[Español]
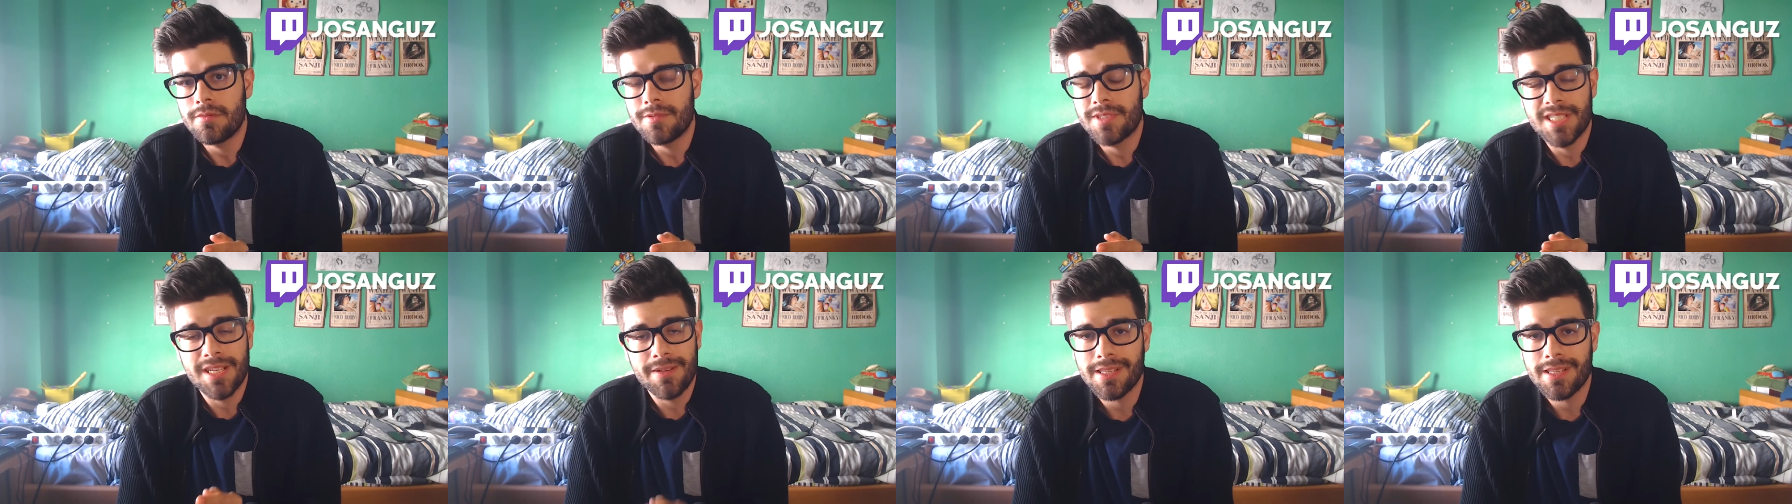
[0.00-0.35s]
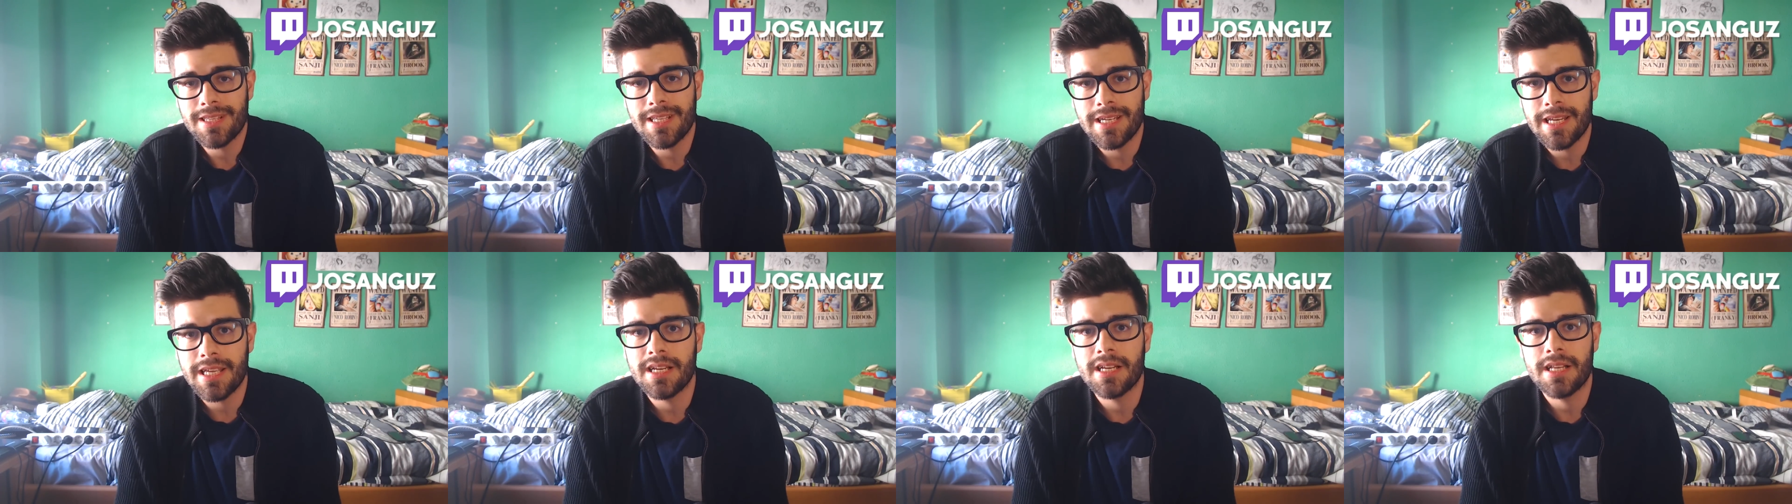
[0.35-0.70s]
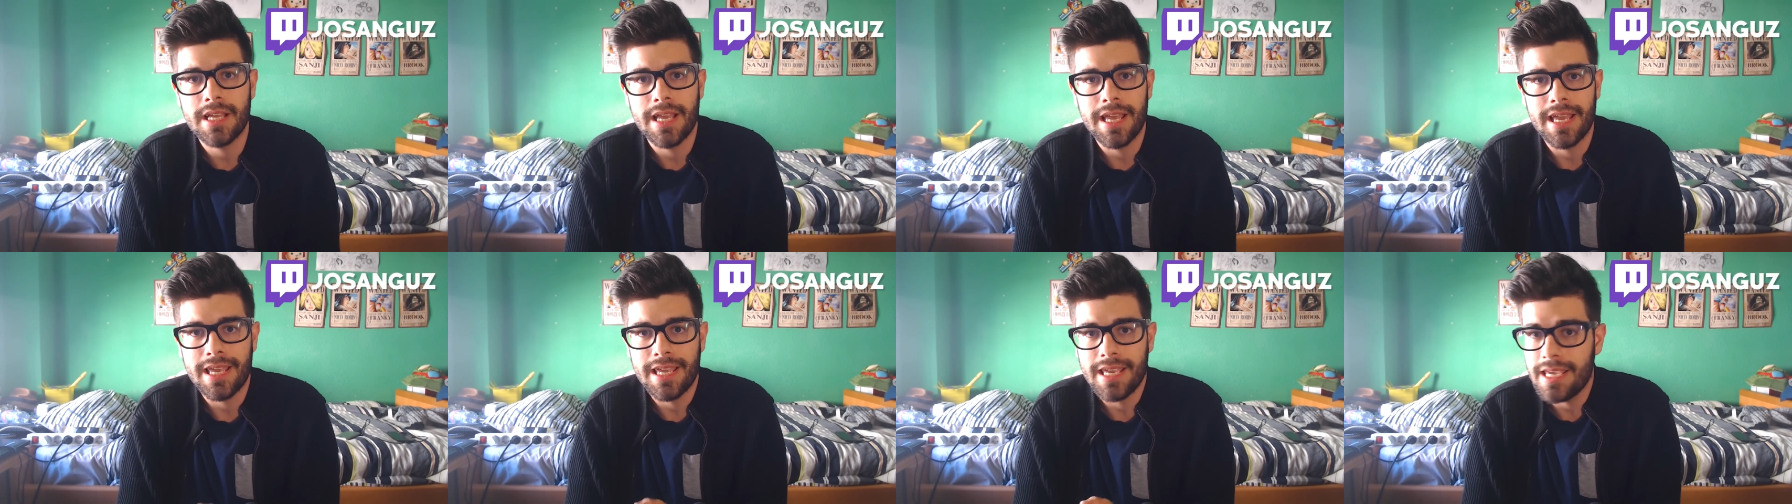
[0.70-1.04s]
se va a tener
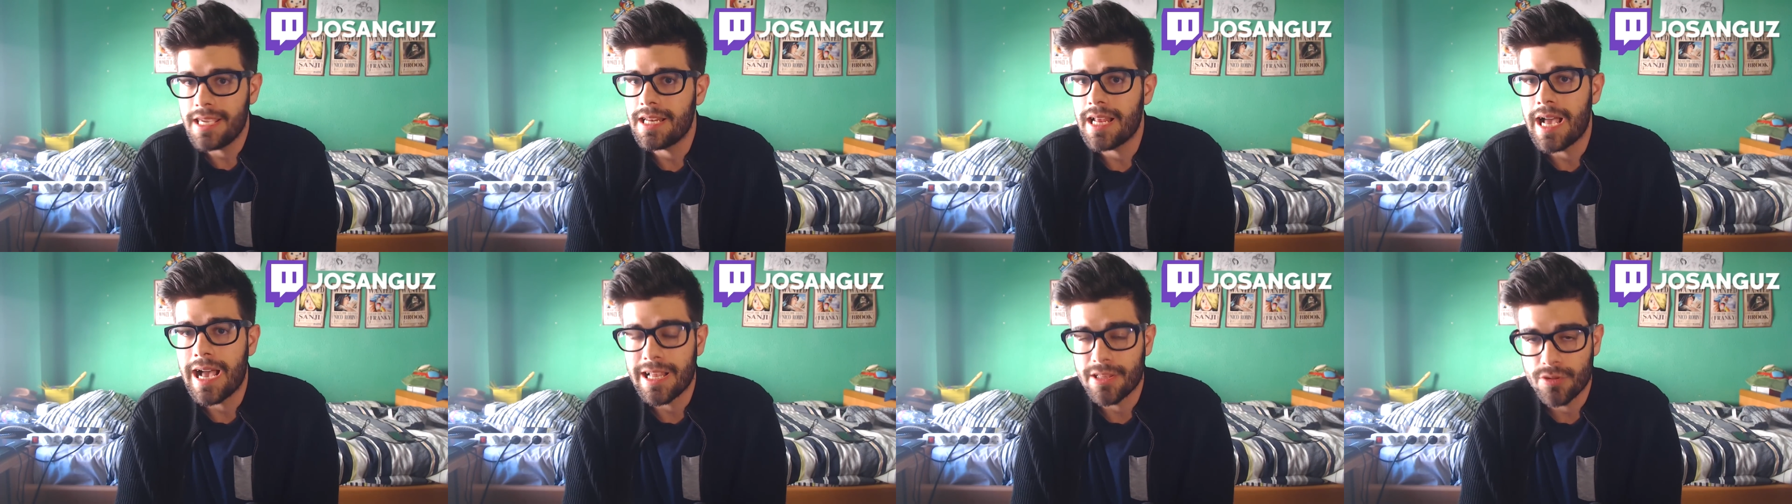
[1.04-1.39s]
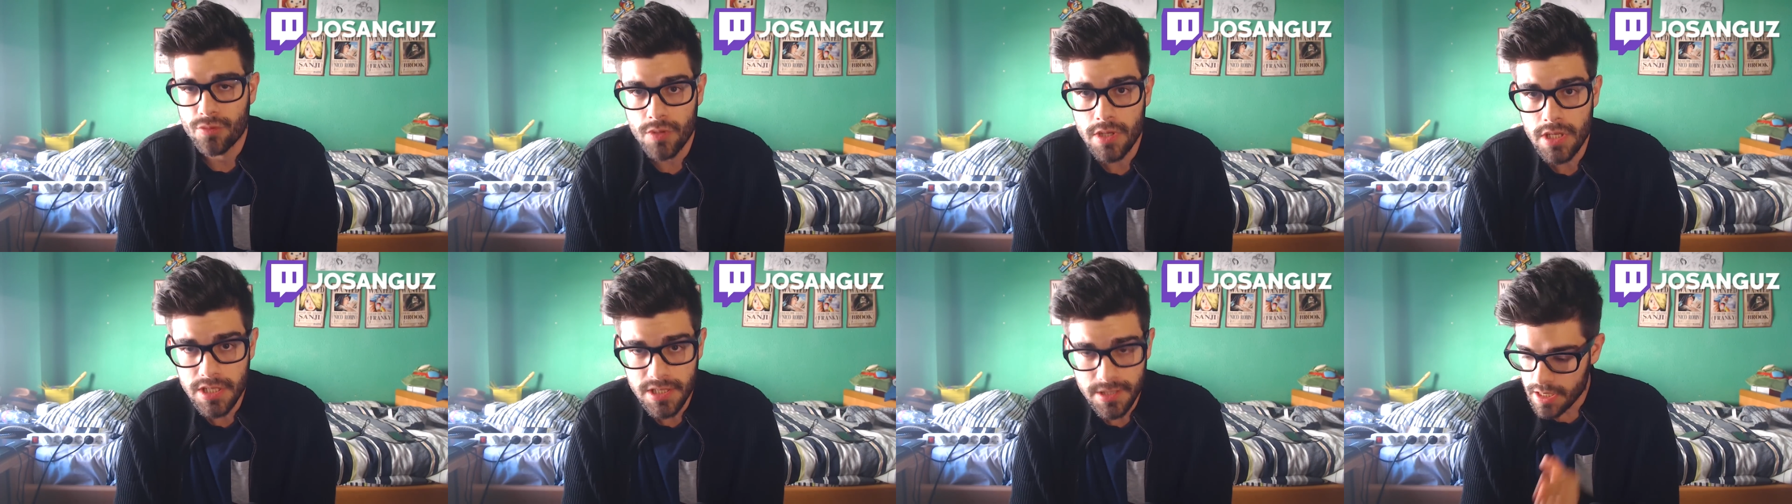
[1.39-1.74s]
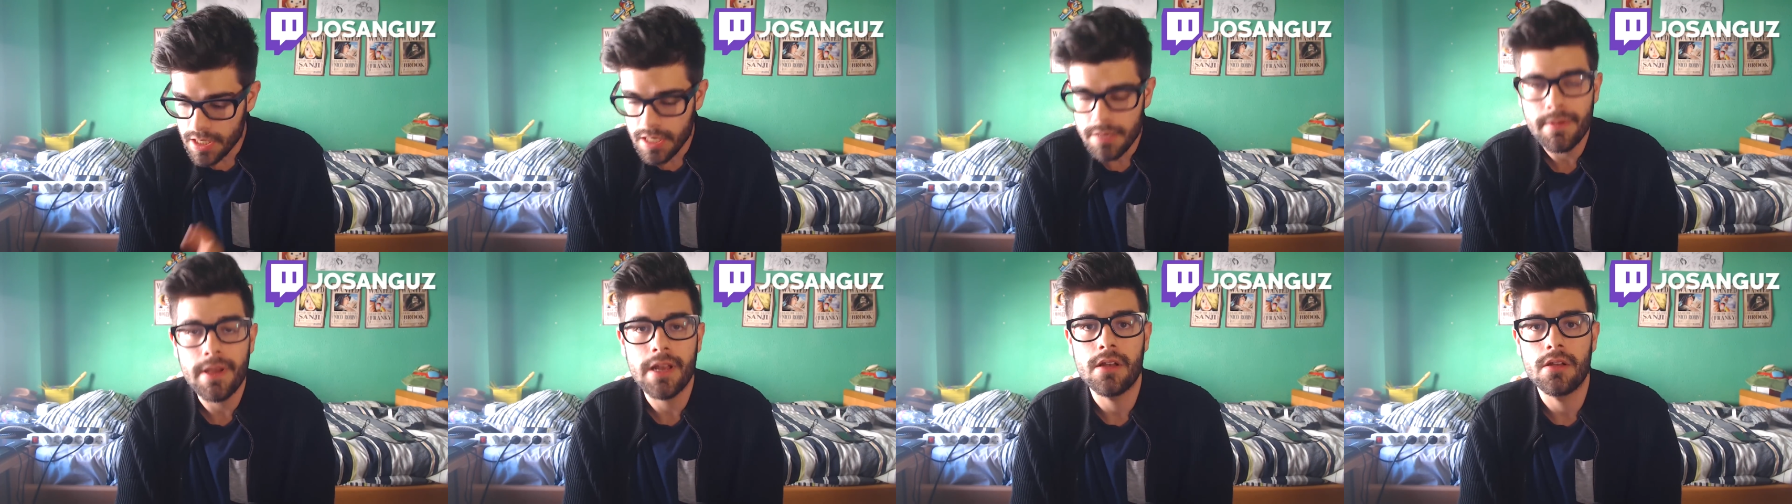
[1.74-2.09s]
que ir a Twitch
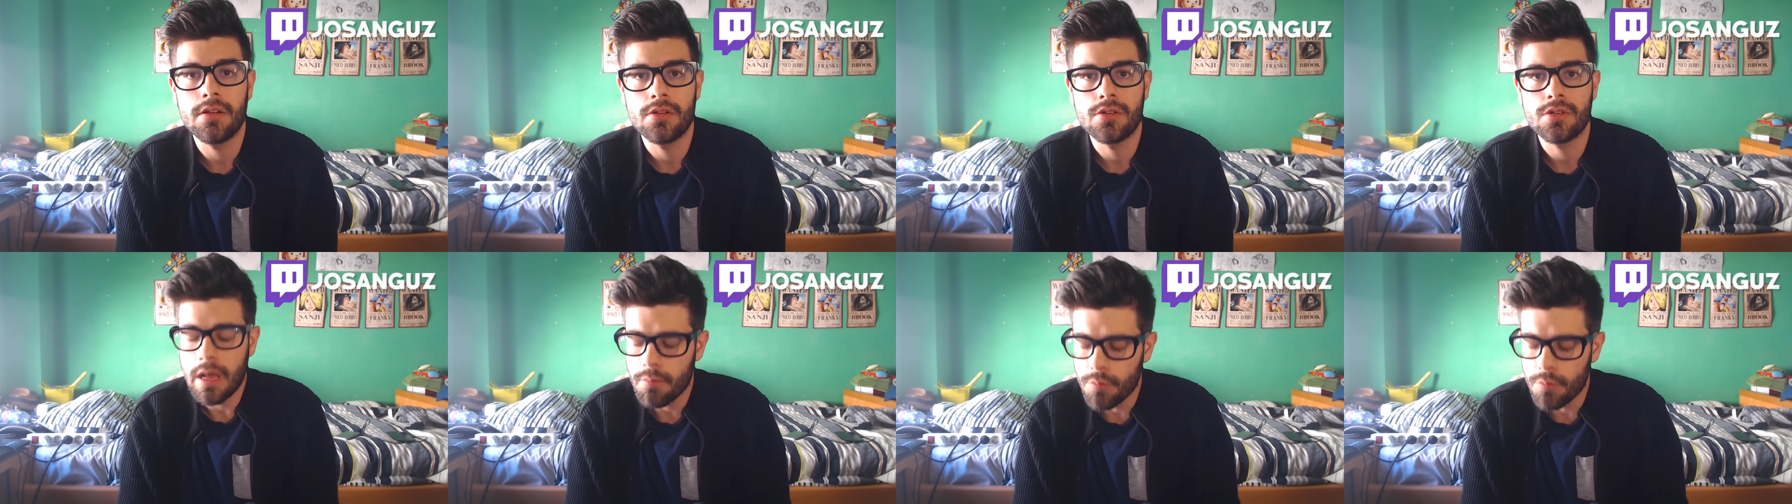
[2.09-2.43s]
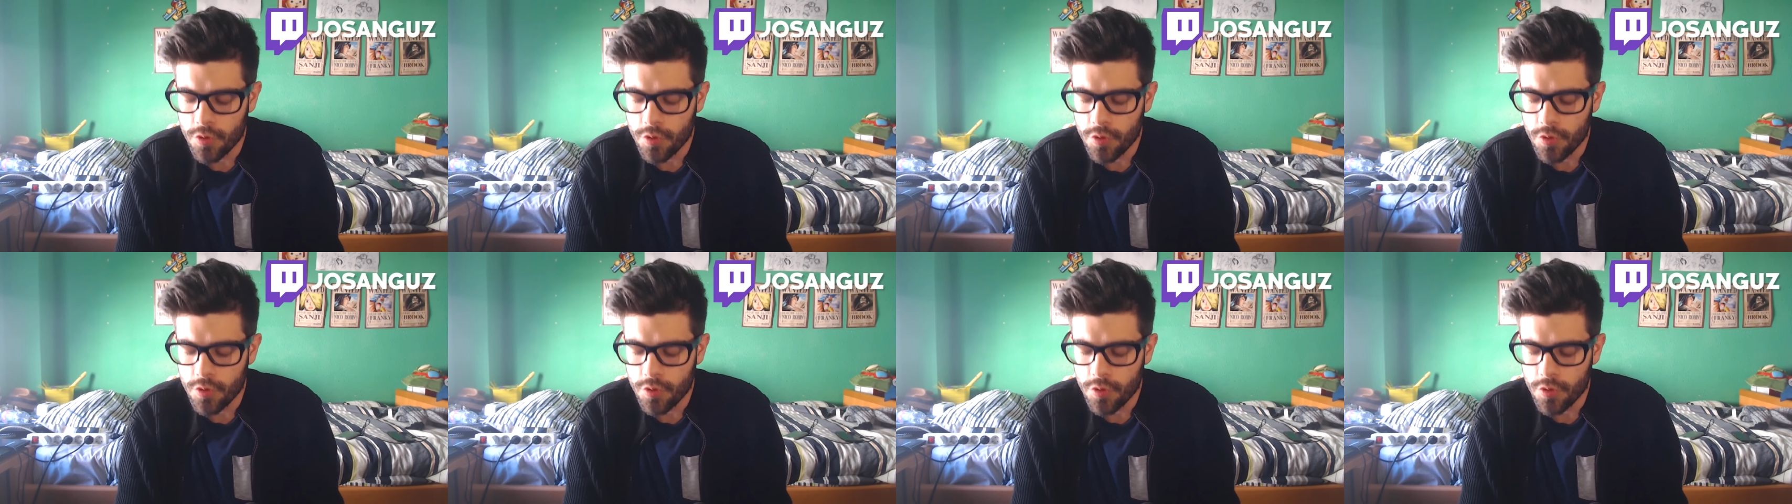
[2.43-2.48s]
y verlos.